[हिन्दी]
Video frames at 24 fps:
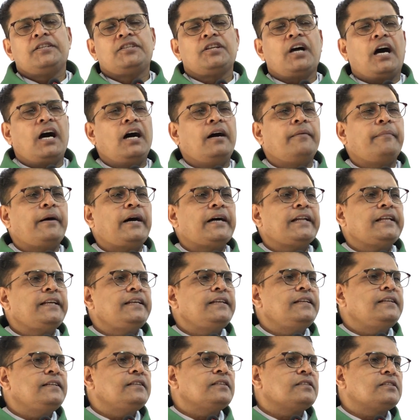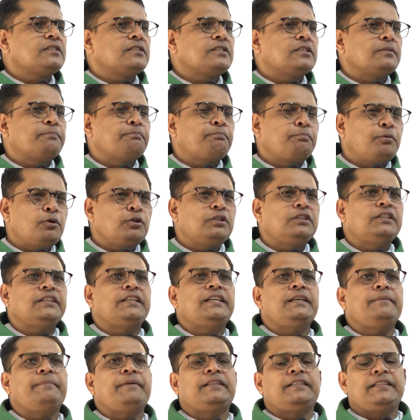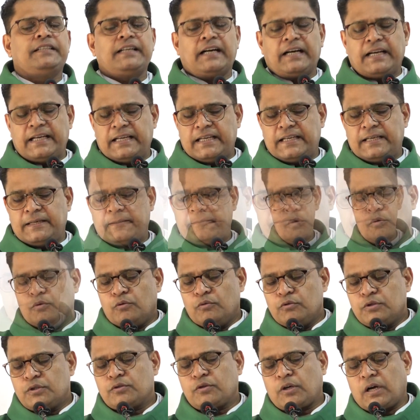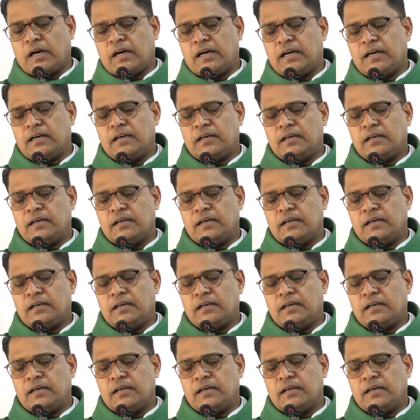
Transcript: या हमारी सपुर्दगी में दिया है उसका